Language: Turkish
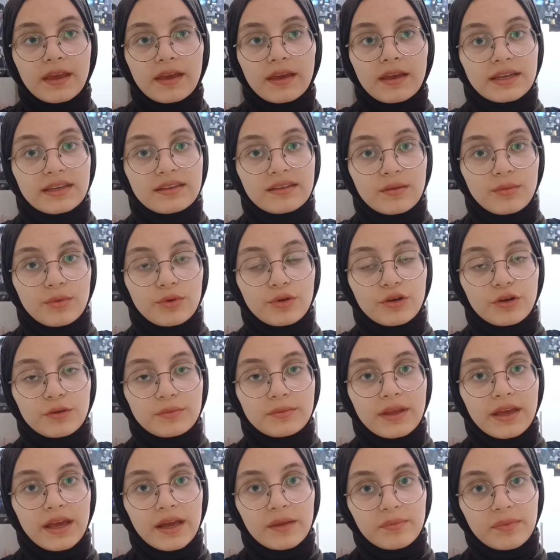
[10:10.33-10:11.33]
Ve kitap
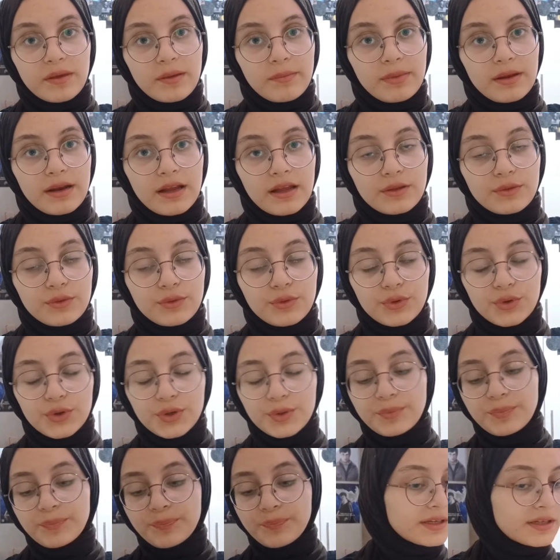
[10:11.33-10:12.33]
okuyup da yapmayı planlıyorum.